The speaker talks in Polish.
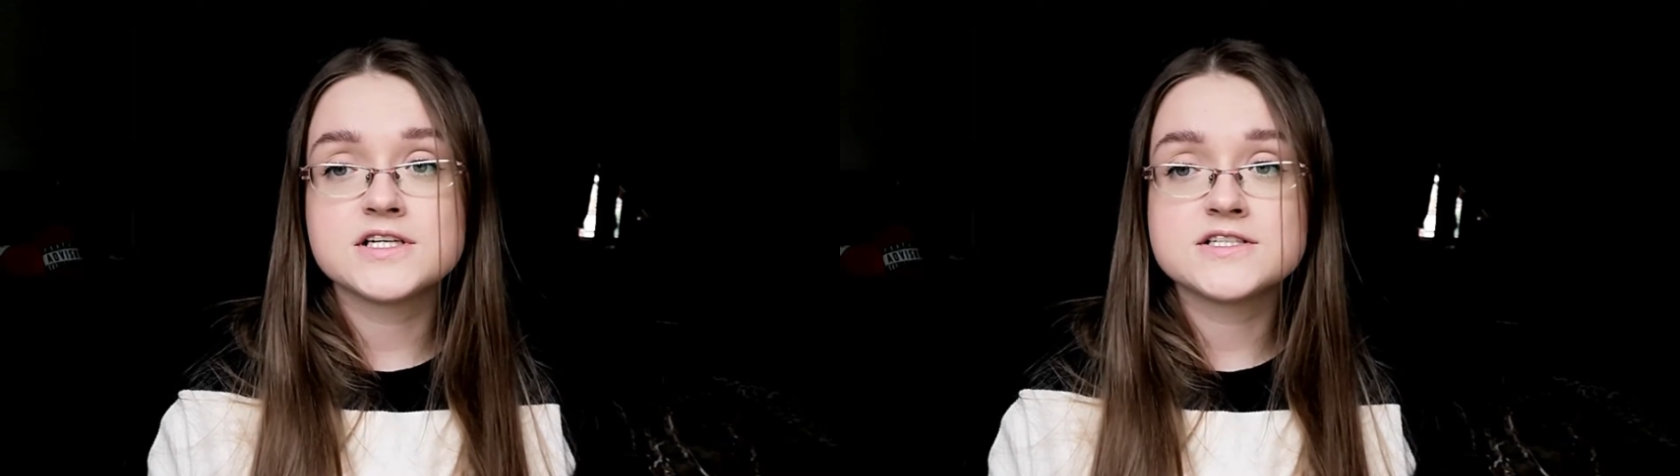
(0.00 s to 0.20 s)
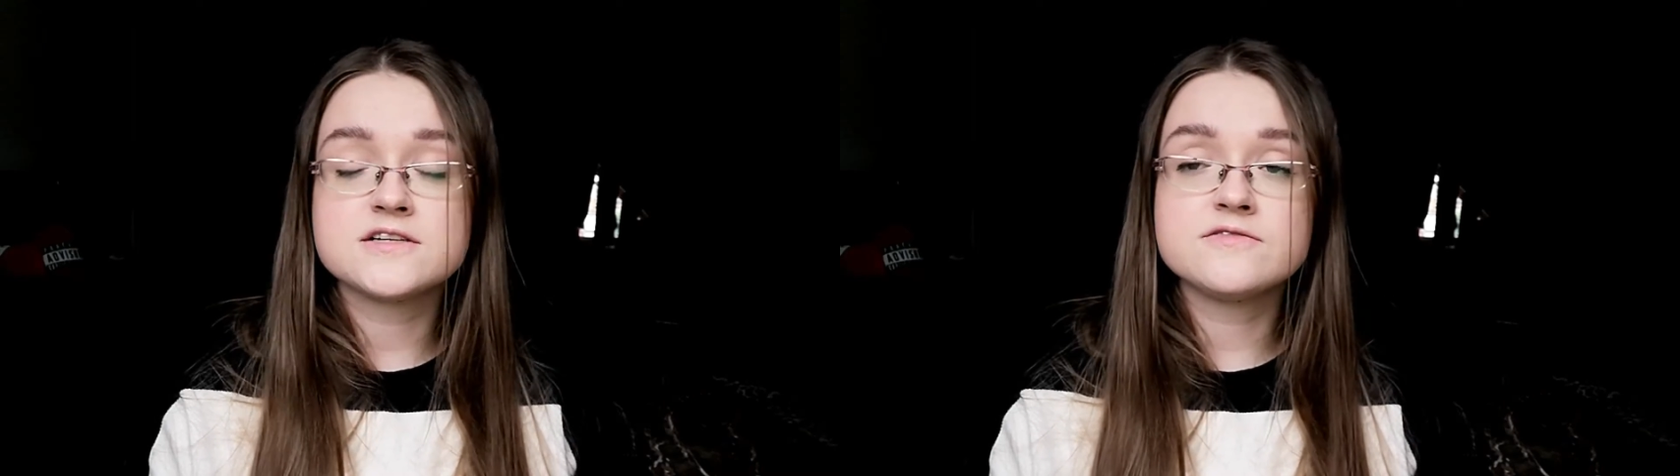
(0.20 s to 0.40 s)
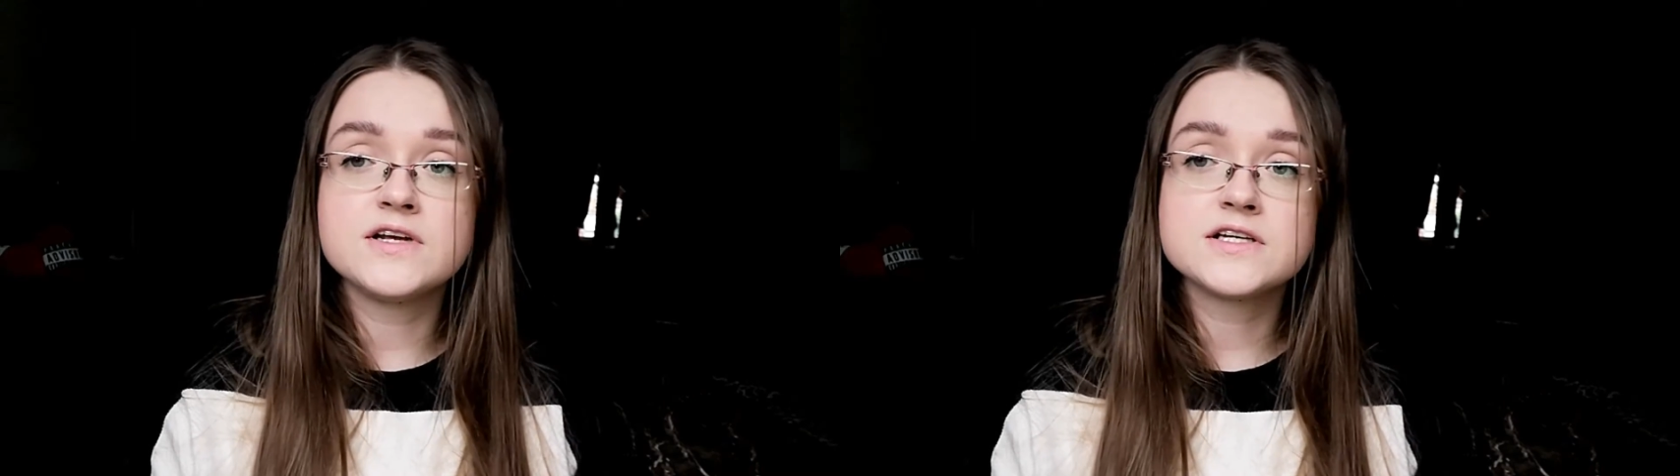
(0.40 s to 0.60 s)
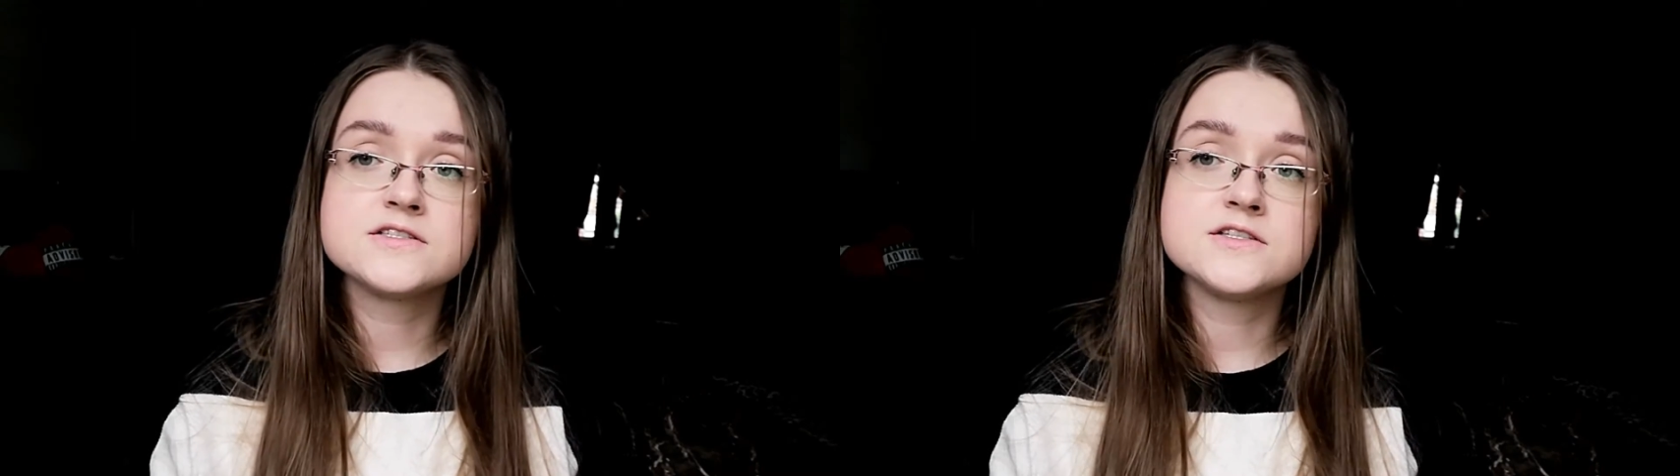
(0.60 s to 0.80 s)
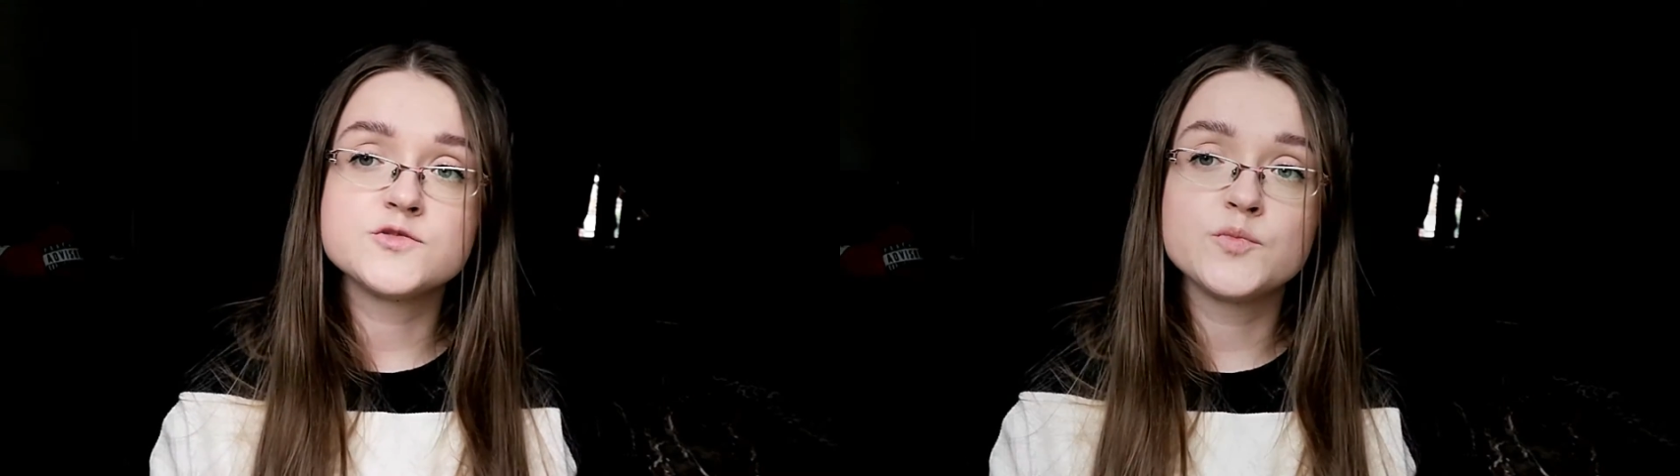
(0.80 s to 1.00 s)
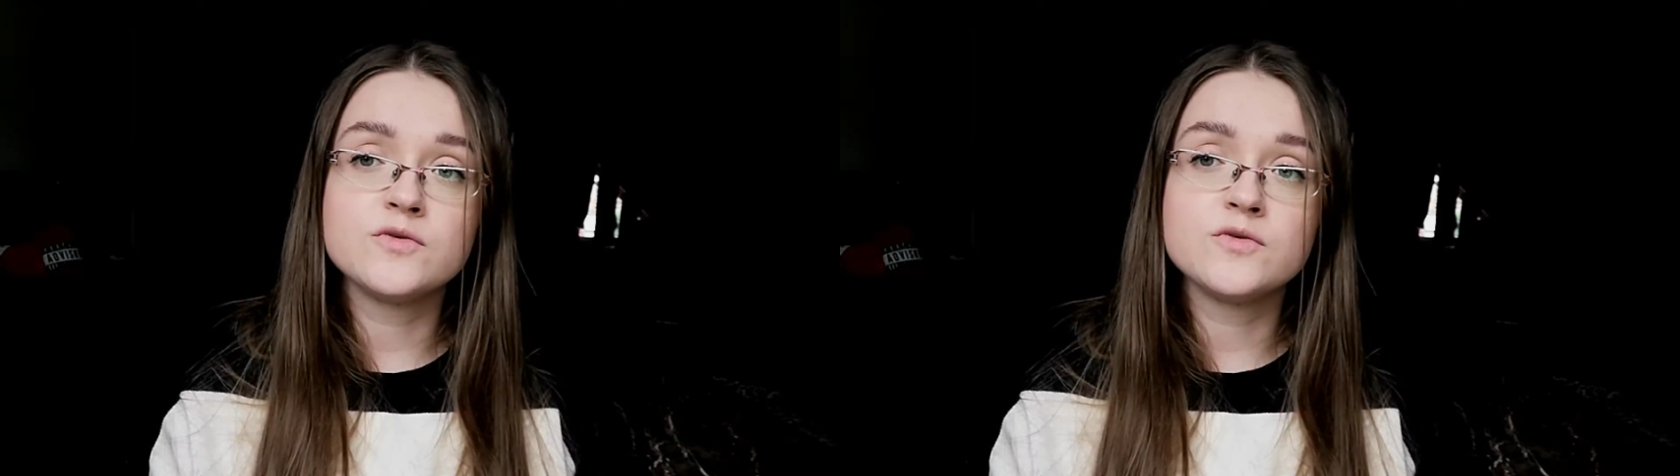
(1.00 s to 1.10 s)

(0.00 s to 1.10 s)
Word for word: czas refleksji z